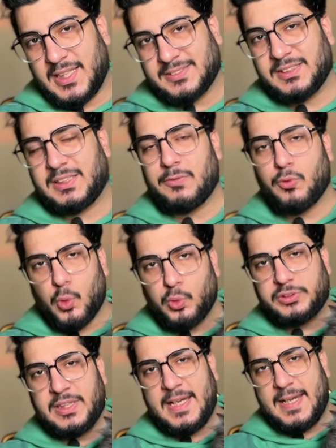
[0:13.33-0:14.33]
सकते हैं वो कौन
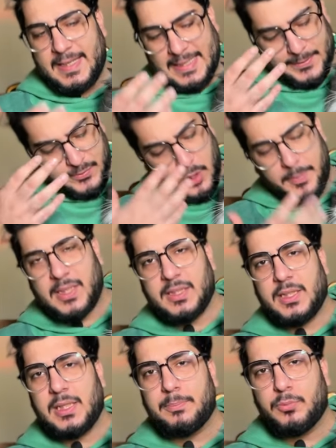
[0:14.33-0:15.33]
सी कैट है क्या वो हमारी
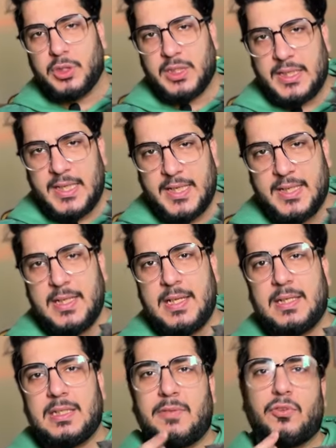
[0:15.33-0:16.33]
नीलम मुनीर है
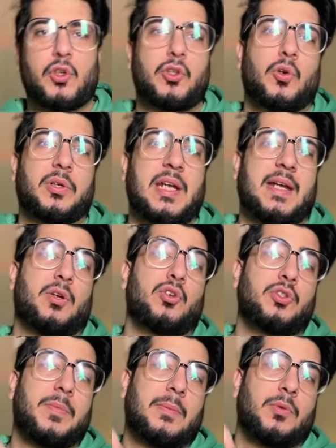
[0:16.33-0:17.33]
या वो कोई और कैट है और
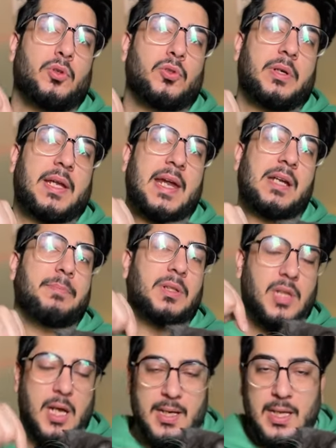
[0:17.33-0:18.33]
जो मैं आप लोगों को कैट
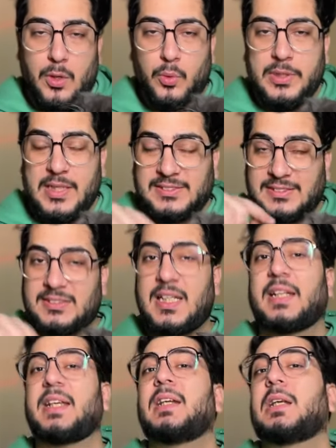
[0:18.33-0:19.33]
बता रहा हूँ ये
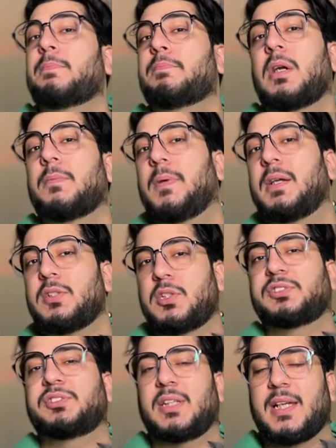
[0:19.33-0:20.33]
सेकेंड नंबर पर
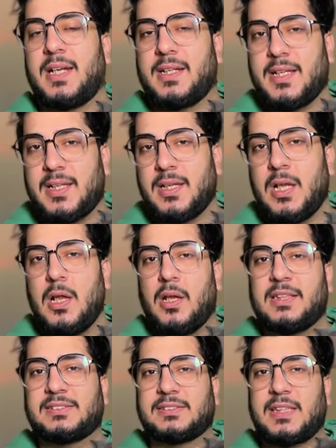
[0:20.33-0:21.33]
रिचेस्ट कैट है
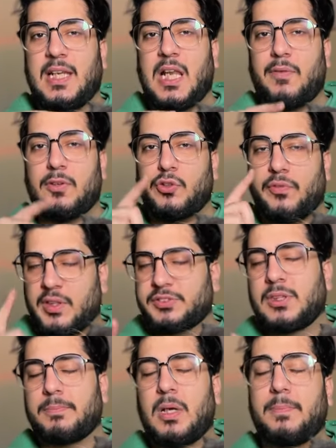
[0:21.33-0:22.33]
इसके अलावा जो फर्स्ट
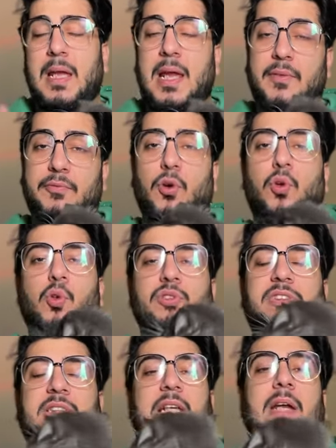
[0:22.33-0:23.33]
नंबर पर है वो कौन
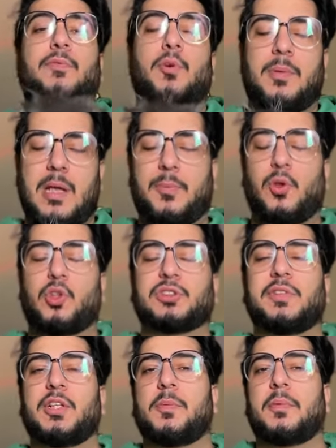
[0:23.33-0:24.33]
सी है वो भी मैं आप लोगों को इस
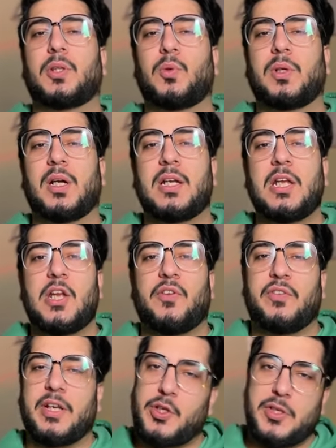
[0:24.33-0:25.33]
वीडियो में बताऊँगा
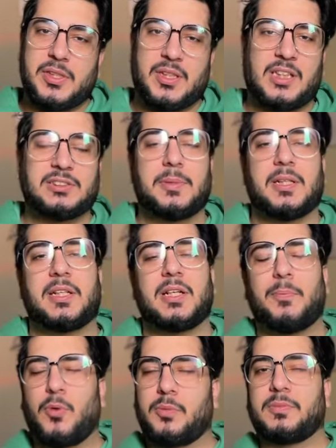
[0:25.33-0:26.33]
वीडियो तक लाजमी देखिएगा
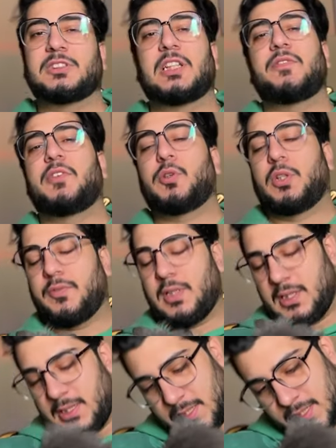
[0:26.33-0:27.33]
बहुत मज़े की वीडियो होने
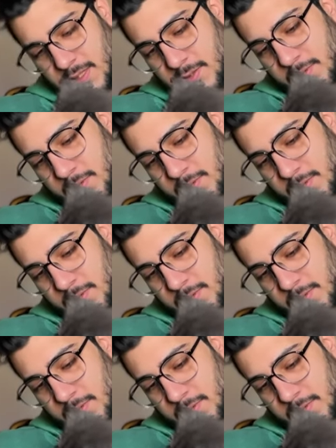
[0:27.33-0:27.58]
वाली है ना